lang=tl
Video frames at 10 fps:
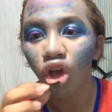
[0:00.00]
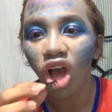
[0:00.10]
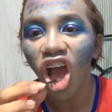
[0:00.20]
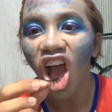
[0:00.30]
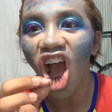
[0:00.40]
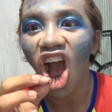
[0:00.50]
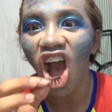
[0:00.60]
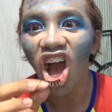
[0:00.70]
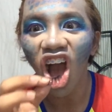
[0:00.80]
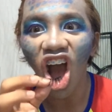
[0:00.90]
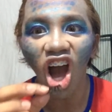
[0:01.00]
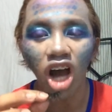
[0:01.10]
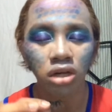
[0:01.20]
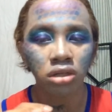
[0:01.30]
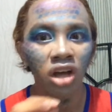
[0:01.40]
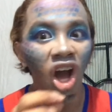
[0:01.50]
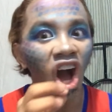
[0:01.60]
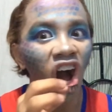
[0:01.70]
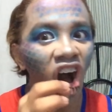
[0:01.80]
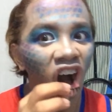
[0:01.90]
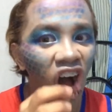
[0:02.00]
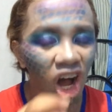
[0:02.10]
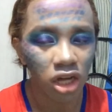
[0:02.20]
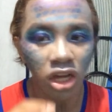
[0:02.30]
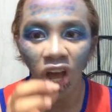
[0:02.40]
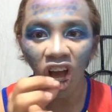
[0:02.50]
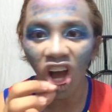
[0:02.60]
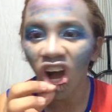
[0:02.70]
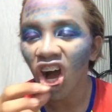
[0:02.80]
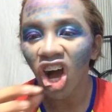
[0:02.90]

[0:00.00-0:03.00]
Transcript: Ha ha ha ha ha waka waka e eh,